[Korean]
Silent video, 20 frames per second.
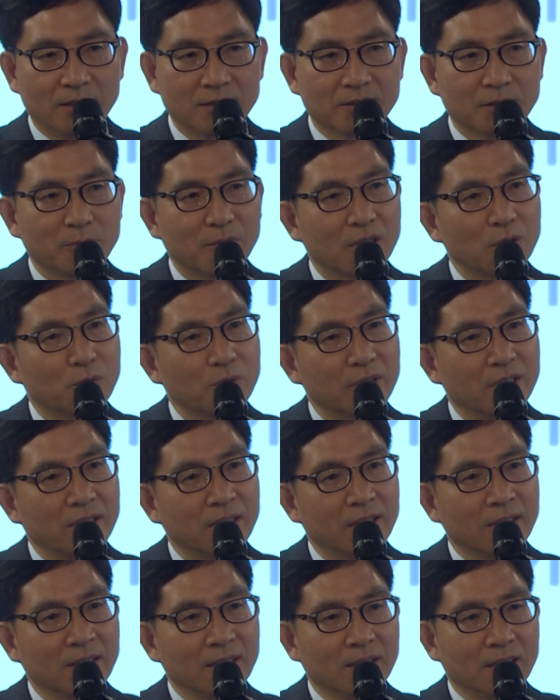정말
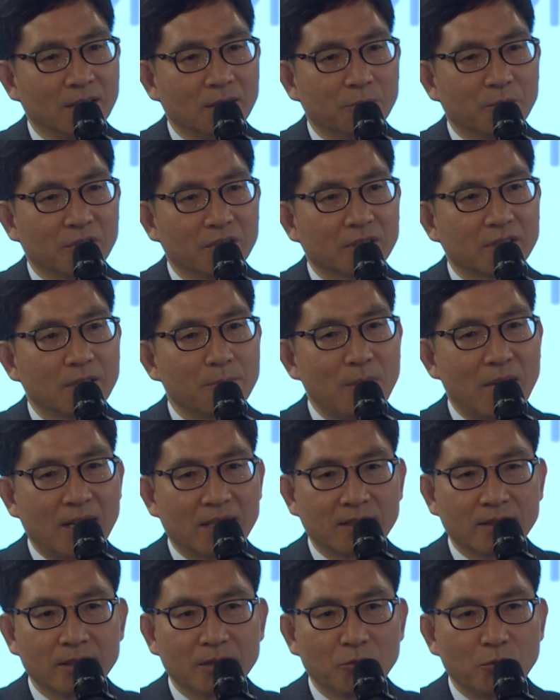우리 뭐 이때
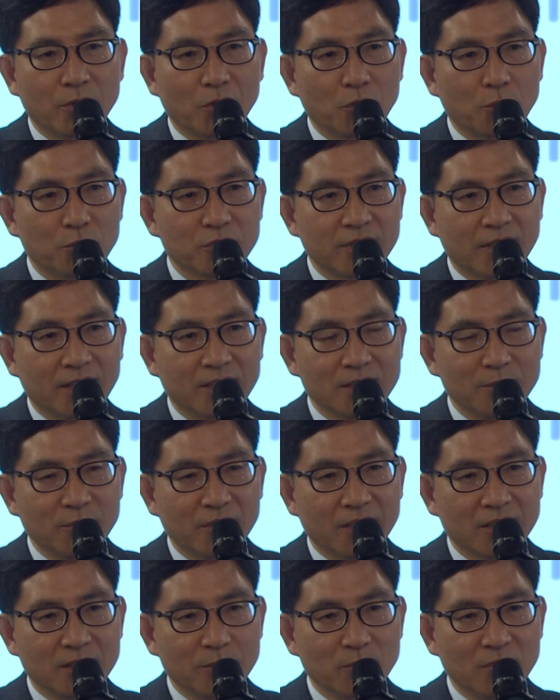많은 외교부 장관님이
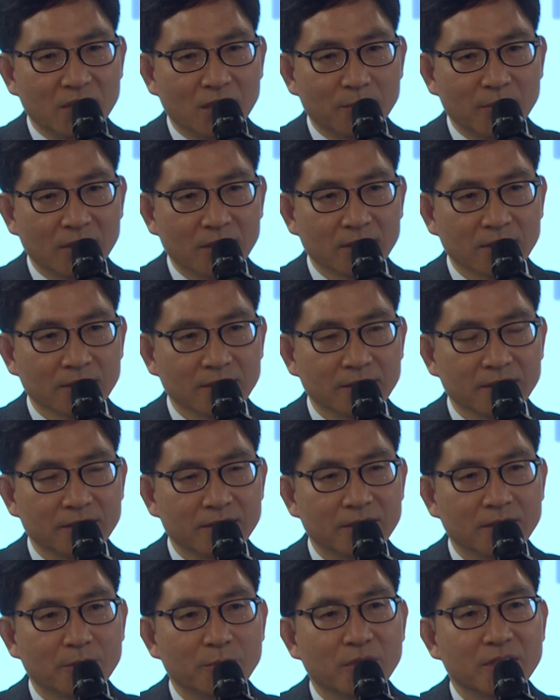계십니다만
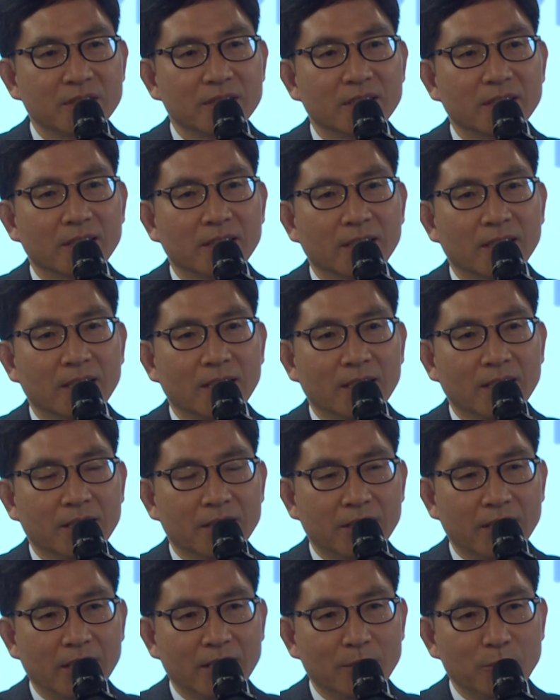지금 현재
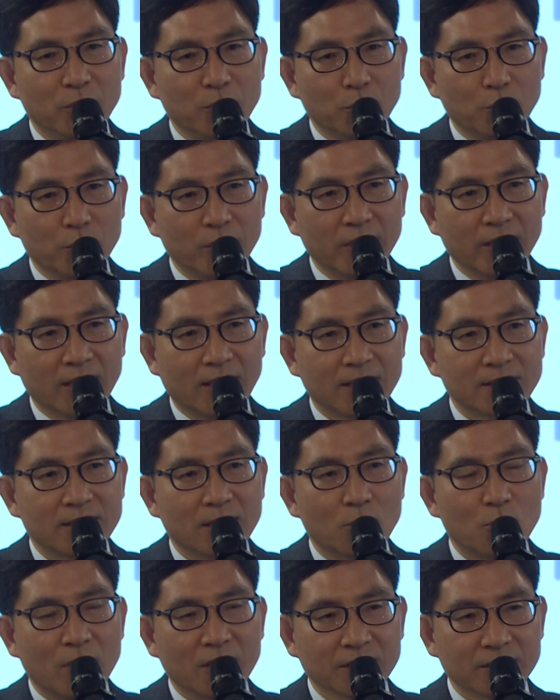퇴임 이후에
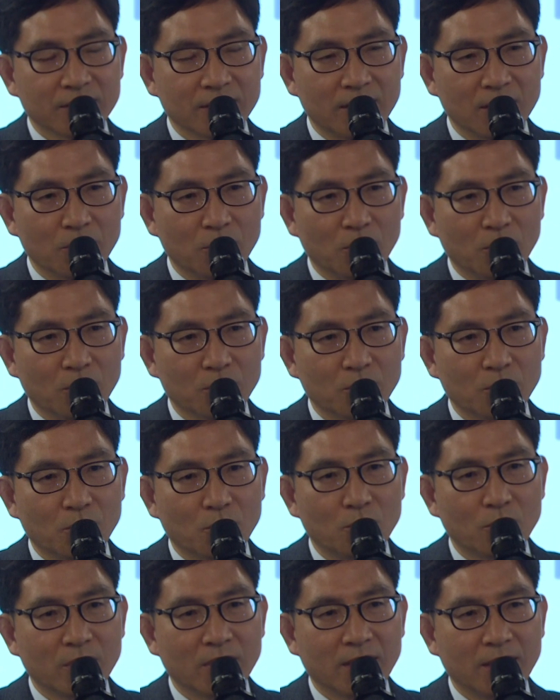가장 왕성하고 또
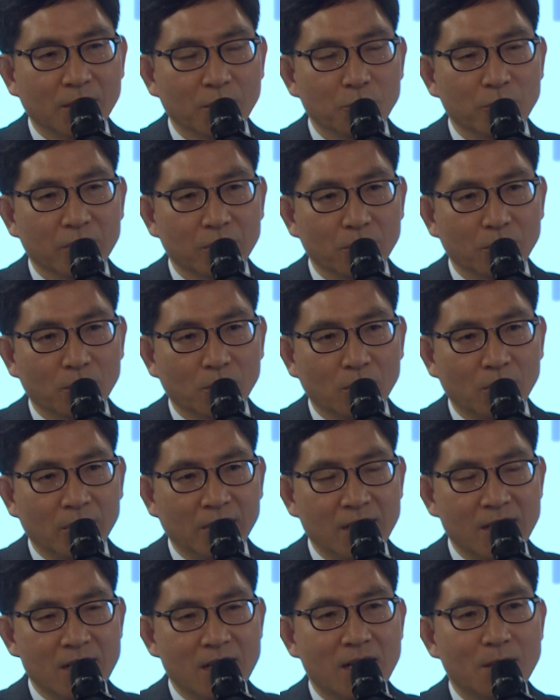국가 외교
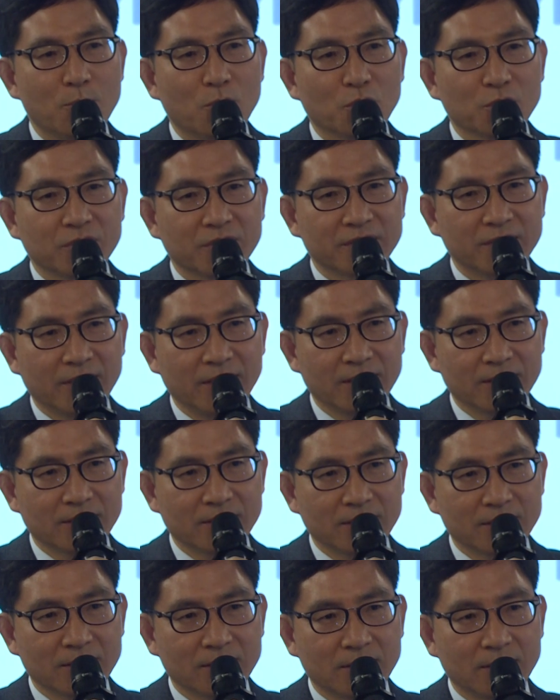안보 정책에
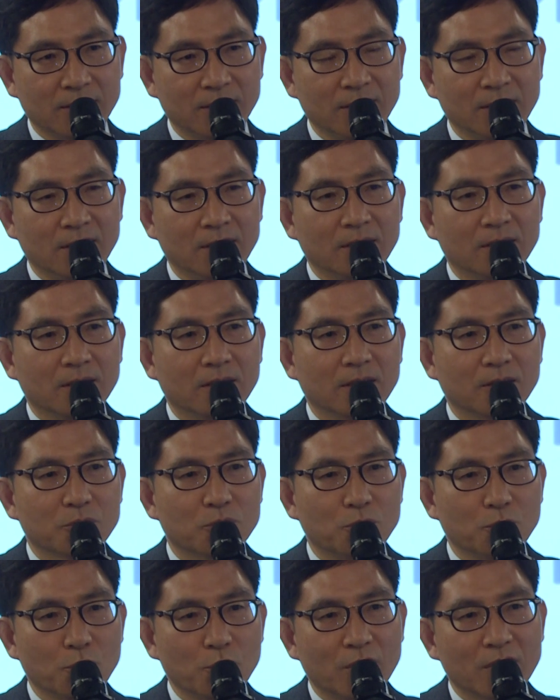있어서 어,
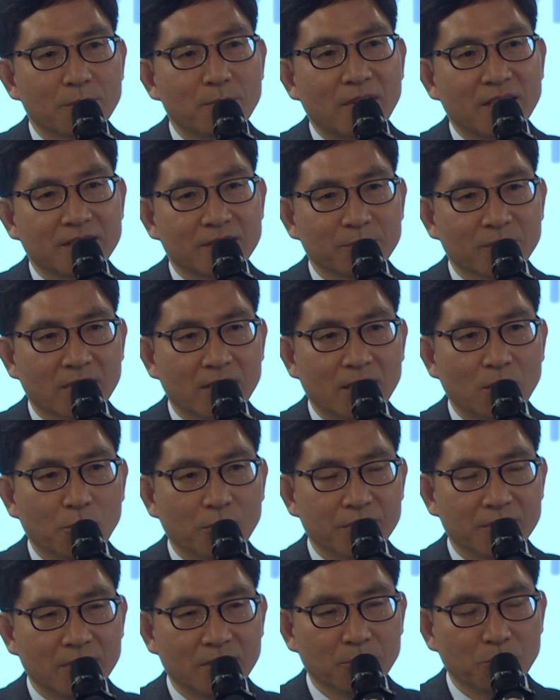중요한 말씀들을 하고
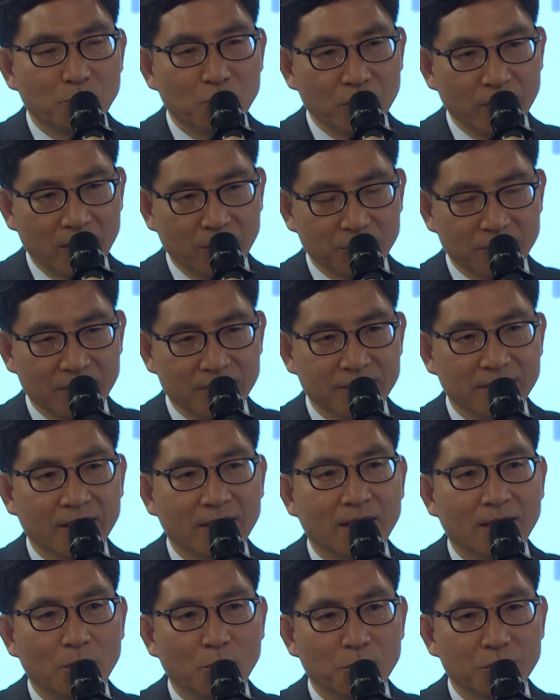계신 분이라고
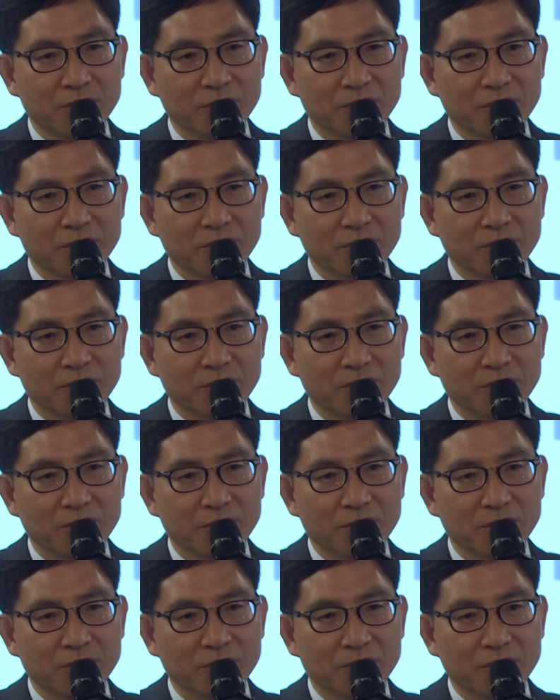생각하고